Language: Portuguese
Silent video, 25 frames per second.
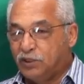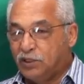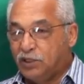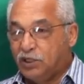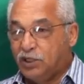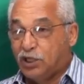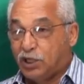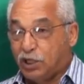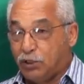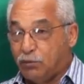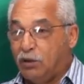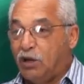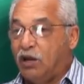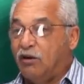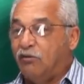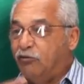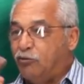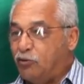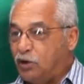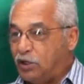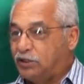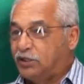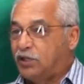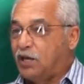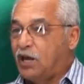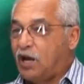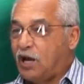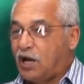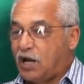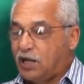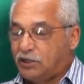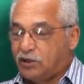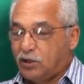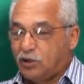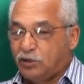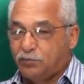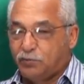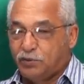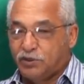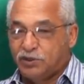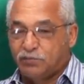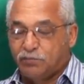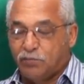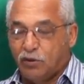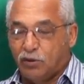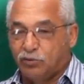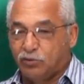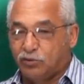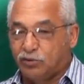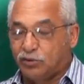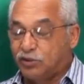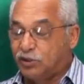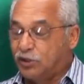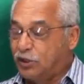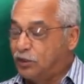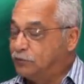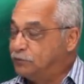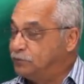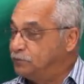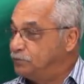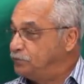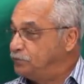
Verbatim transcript: E que me levou até a categoria principal do Cruzeiro.